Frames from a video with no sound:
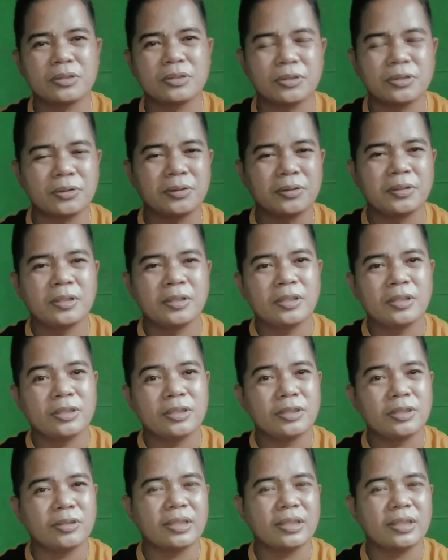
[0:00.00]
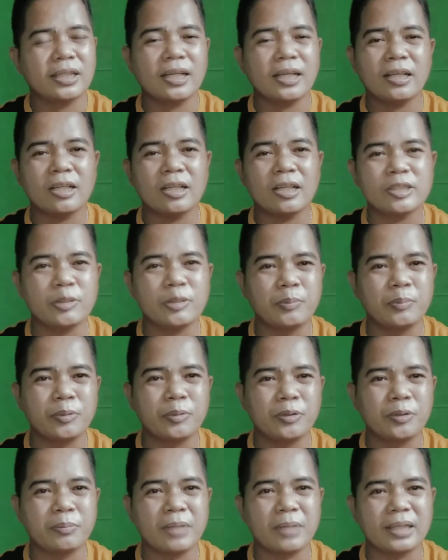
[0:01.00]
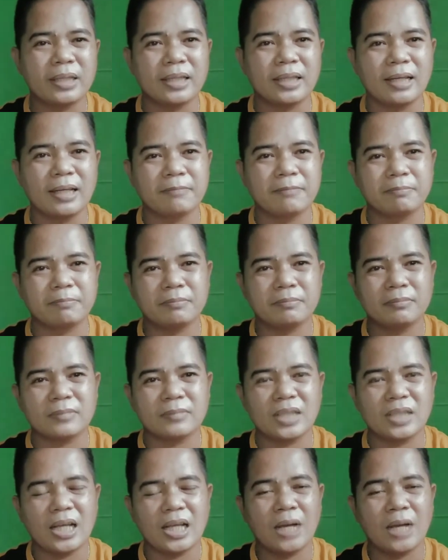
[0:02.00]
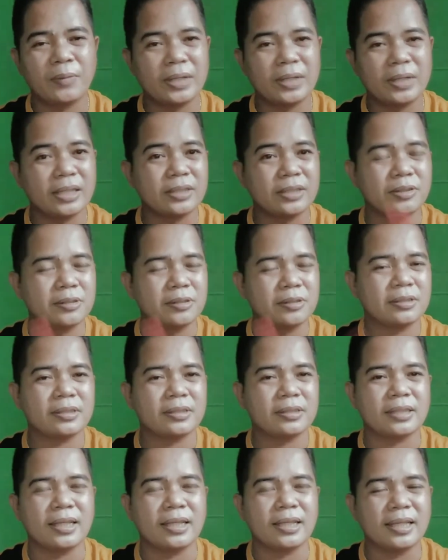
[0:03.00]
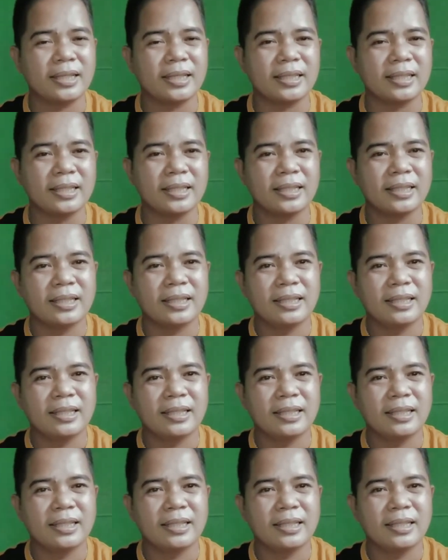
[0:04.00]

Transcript: So, 'yun nagka-reaction po yung bata. Awa ng Diyos ay